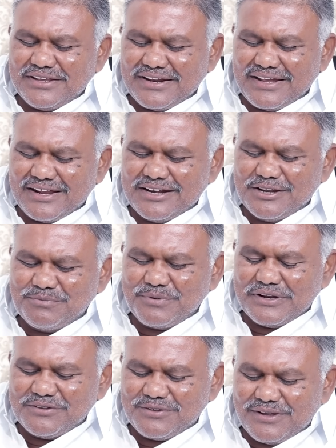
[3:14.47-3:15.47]
ఎలాంటి
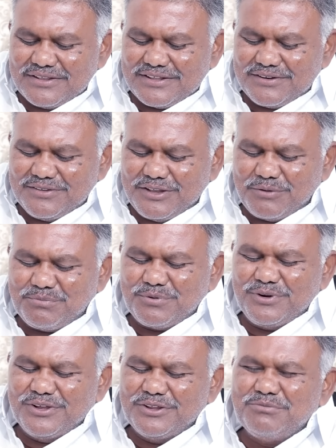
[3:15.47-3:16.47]
పరిస్థితుల్లో అతనిది
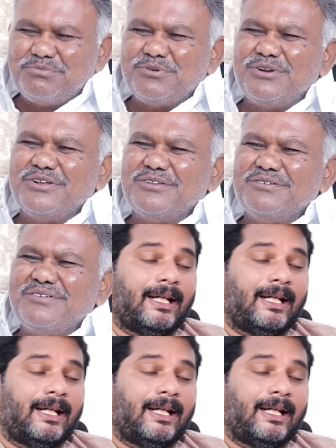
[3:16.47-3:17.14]
అప్పుడు లేదు ఇప్పుడు లేదు